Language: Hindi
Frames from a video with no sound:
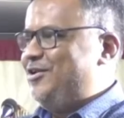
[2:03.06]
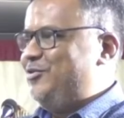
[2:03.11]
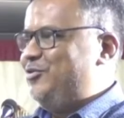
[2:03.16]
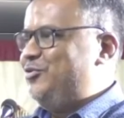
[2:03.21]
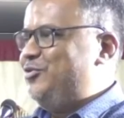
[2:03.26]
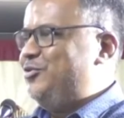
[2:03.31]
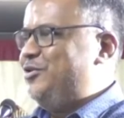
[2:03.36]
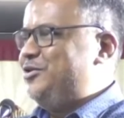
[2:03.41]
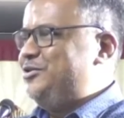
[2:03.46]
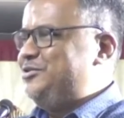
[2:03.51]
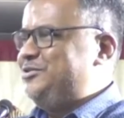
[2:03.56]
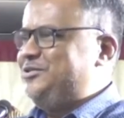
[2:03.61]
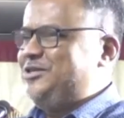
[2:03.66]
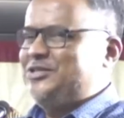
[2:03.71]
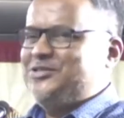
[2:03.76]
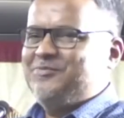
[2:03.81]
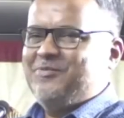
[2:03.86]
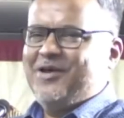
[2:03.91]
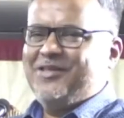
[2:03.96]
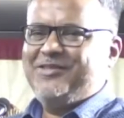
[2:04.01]
हैं उन्होंने
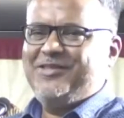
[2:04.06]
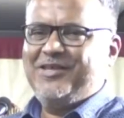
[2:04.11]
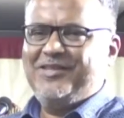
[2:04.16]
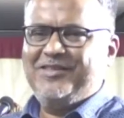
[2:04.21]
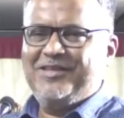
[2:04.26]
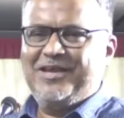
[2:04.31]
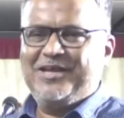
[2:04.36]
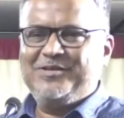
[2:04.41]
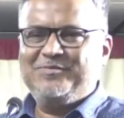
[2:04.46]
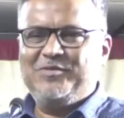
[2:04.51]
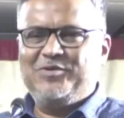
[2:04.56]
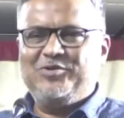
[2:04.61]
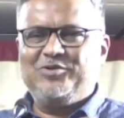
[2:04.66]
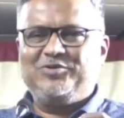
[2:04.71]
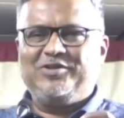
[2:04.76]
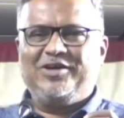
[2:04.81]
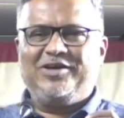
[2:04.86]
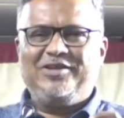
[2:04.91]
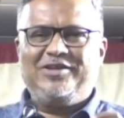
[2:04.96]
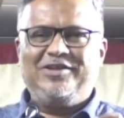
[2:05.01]
जज्बाती अंदाज में जो
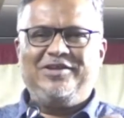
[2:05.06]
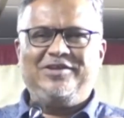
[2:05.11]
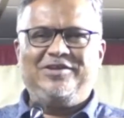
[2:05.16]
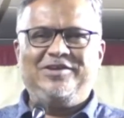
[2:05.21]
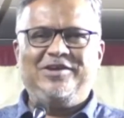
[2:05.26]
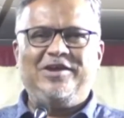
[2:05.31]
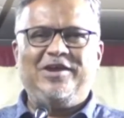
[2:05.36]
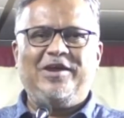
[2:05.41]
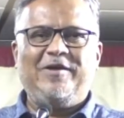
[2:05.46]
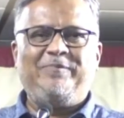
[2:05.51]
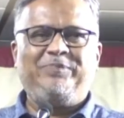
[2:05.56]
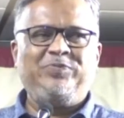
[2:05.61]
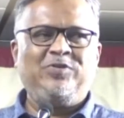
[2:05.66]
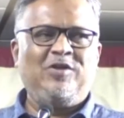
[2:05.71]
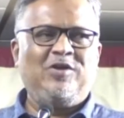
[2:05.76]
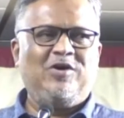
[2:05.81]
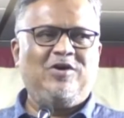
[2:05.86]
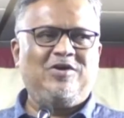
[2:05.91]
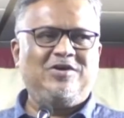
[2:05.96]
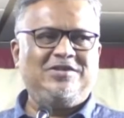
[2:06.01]
तकरीर की है
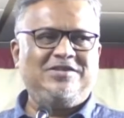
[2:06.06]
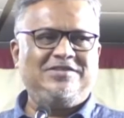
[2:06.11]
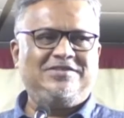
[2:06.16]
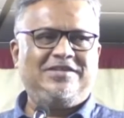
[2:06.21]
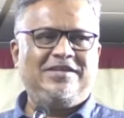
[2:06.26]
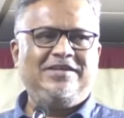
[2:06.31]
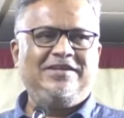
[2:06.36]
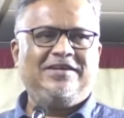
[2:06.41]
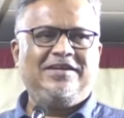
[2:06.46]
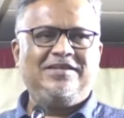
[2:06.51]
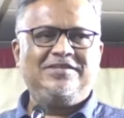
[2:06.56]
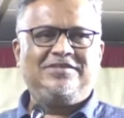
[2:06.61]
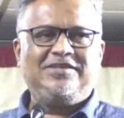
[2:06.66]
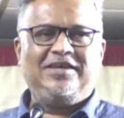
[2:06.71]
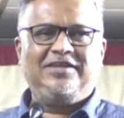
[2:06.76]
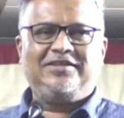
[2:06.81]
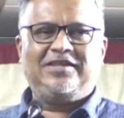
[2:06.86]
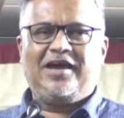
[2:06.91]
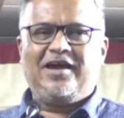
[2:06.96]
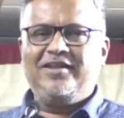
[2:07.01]
और जिस तरीके
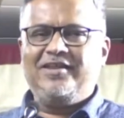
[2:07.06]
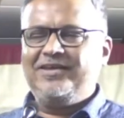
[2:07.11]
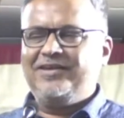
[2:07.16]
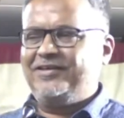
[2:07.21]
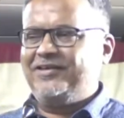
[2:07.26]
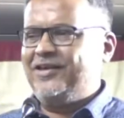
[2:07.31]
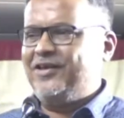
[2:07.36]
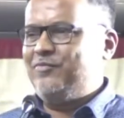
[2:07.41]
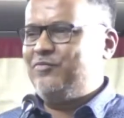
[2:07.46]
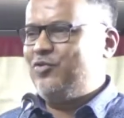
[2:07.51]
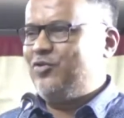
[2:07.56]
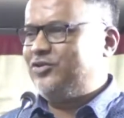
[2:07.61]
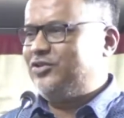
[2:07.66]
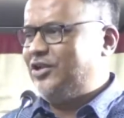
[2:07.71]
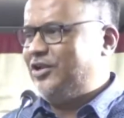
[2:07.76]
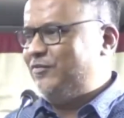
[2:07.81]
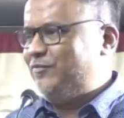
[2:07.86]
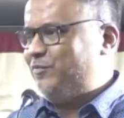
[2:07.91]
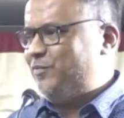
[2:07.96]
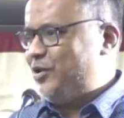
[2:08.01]
से तारीख़ के
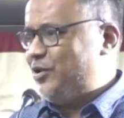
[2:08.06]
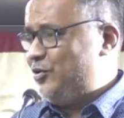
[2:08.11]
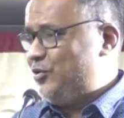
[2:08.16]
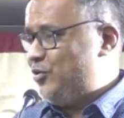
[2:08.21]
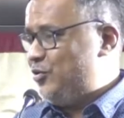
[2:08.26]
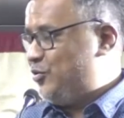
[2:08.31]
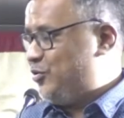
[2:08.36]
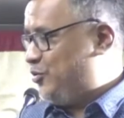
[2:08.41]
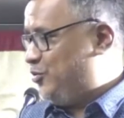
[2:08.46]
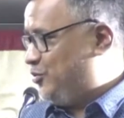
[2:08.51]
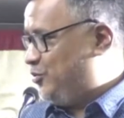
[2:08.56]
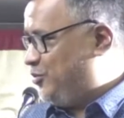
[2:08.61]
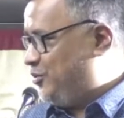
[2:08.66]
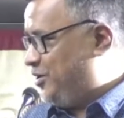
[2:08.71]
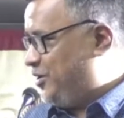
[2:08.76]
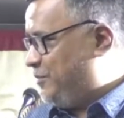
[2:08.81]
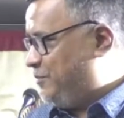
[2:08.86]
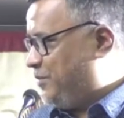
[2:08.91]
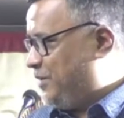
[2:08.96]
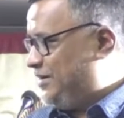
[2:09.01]
मुख्तलिफ़ पन्नों को
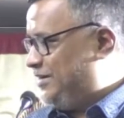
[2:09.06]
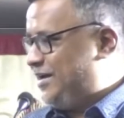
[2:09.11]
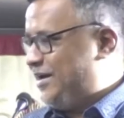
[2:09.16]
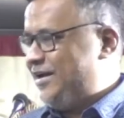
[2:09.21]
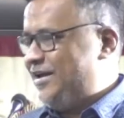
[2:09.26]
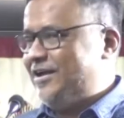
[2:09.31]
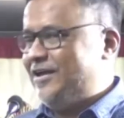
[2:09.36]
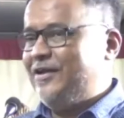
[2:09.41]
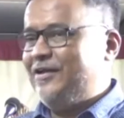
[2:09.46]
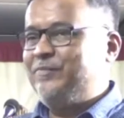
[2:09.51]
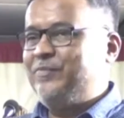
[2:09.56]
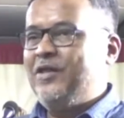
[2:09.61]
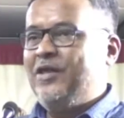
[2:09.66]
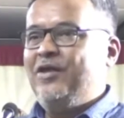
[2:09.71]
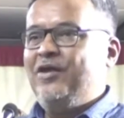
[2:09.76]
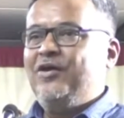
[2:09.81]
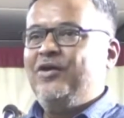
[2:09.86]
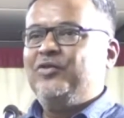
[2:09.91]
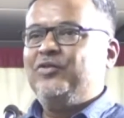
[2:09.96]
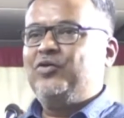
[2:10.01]
उन्होंने पलटाया है
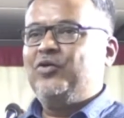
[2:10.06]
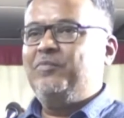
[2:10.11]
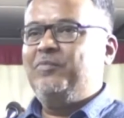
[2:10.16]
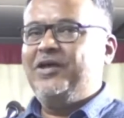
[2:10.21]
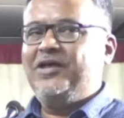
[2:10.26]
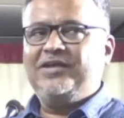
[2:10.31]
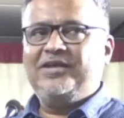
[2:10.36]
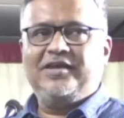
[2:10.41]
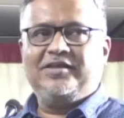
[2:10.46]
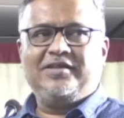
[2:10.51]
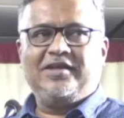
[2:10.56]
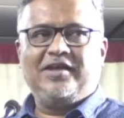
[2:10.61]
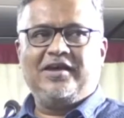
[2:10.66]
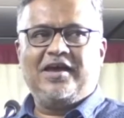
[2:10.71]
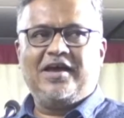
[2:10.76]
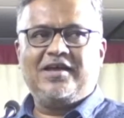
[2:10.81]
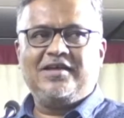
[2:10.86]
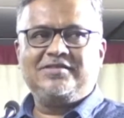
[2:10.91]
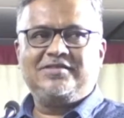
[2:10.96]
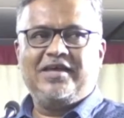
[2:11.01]
तो मेरी ये
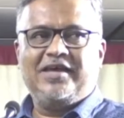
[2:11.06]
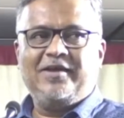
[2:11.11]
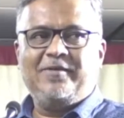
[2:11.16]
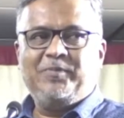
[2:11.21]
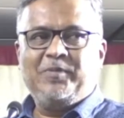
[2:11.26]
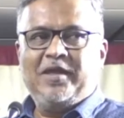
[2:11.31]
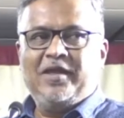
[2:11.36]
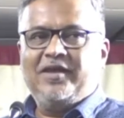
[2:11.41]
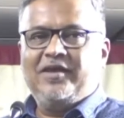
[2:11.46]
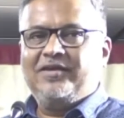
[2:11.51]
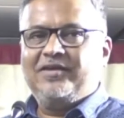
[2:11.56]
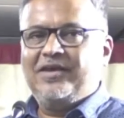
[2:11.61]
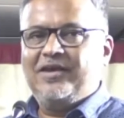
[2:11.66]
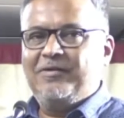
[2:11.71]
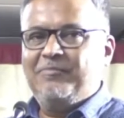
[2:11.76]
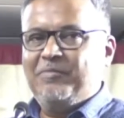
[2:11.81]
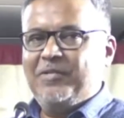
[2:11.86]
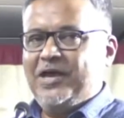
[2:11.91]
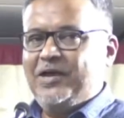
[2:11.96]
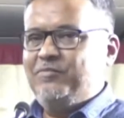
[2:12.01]
दरख्वास्त है
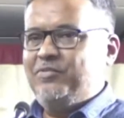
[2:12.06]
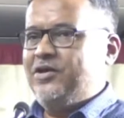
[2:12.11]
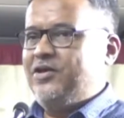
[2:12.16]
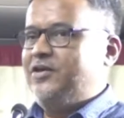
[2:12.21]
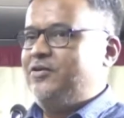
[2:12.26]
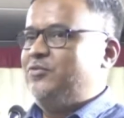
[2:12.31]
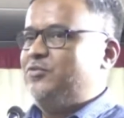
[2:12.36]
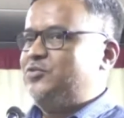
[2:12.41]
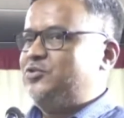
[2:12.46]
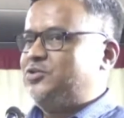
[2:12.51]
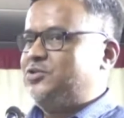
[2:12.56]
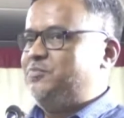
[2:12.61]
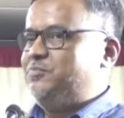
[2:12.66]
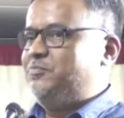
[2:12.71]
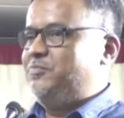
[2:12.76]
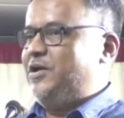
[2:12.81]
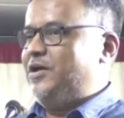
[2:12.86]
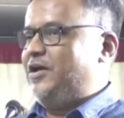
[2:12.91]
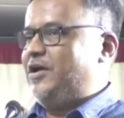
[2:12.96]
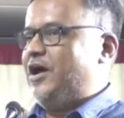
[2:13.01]
कि मैं भी
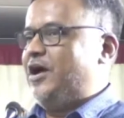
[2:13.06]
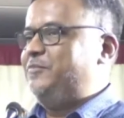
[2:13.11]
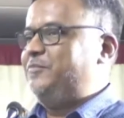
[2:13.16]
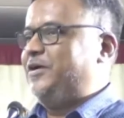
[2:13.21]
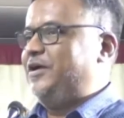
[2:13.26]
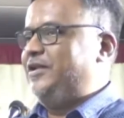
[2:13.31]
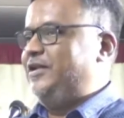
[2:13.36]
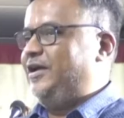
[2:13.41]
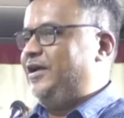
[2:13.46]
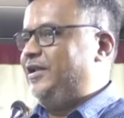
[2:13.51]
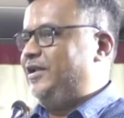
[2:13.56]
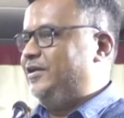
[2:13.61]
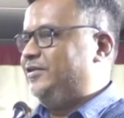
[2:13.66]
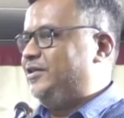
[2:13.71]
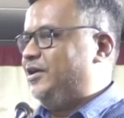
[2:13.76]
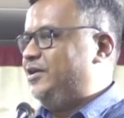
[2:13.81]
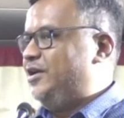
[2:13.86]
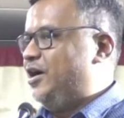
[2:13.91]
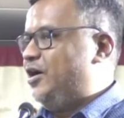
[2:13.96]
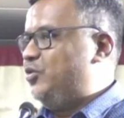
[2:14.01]
उसमें काम करने के लिए
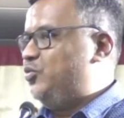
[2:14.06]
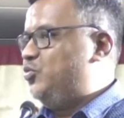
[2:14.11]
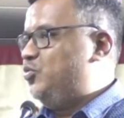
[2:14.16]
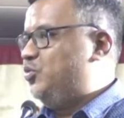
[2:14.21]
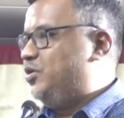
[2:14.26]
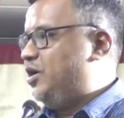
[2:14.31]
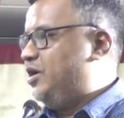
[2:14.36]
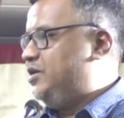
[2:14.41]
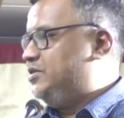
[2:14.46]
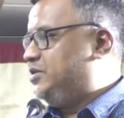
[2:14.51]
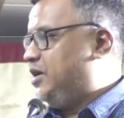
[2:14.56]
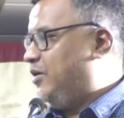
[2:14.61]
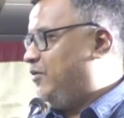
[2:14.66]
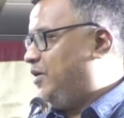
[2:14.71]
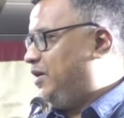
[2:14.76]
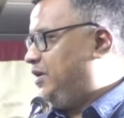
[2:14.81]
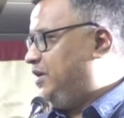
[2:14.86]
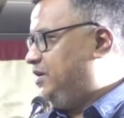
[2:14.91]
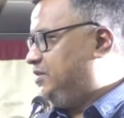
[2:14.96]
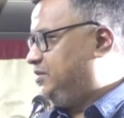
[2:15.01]
तैयार हूँ कि इस
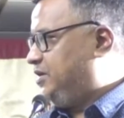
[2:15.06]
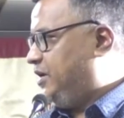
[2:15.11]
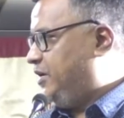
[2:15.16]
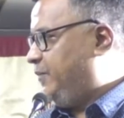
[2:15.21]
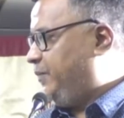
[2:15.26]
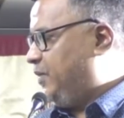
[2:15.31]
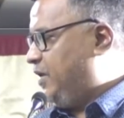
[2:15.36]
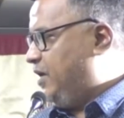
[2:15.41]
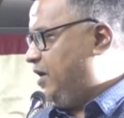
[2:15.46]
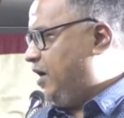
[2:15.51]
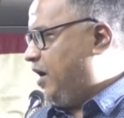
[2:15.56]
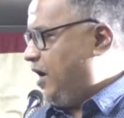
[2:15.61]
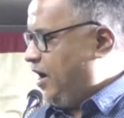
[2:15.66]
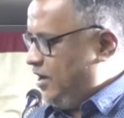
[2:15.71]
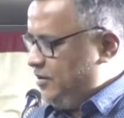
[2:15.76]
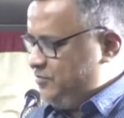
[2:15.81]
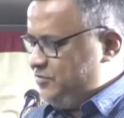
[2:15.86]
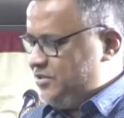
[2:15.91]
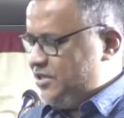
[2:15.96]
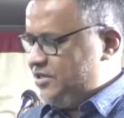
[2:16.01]
हवाले से
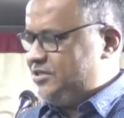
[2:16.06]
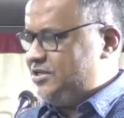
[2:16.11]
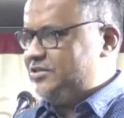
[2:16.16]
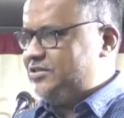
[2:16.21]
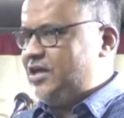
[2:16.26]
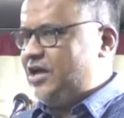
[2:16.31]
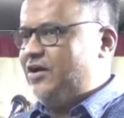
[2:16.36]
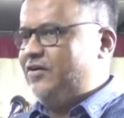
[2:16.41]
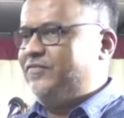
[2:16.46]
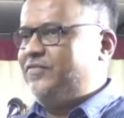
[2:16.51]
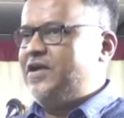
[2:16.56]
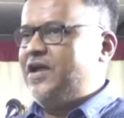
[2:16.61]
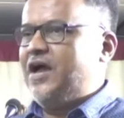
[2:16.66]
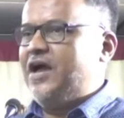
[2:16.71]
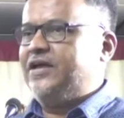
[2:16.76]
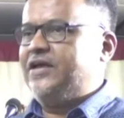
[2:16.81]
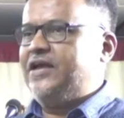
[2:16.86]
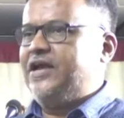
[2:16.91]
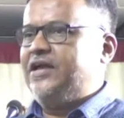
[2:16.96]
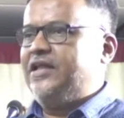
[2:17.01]
आप जैसे सहाफ़ी
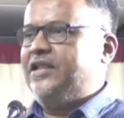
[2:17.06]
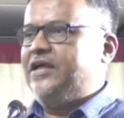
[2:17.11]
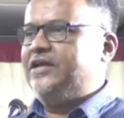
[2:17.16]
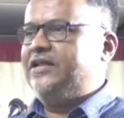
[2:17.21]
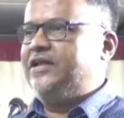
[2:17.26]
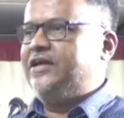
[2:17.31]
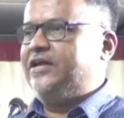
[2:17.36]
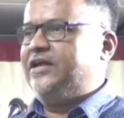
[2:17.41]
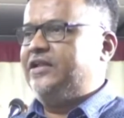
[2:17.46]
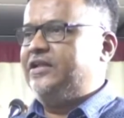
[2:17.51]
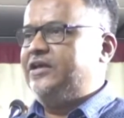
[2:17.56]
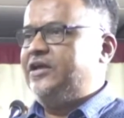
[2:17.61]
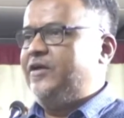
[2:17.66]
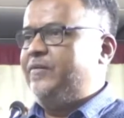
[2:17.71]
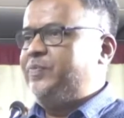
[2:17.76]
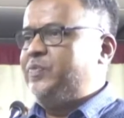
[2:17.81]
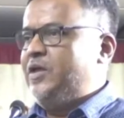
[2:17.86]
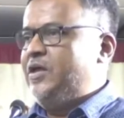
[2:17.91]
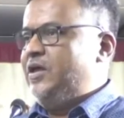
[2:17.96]
आ गया है लिखने के लिए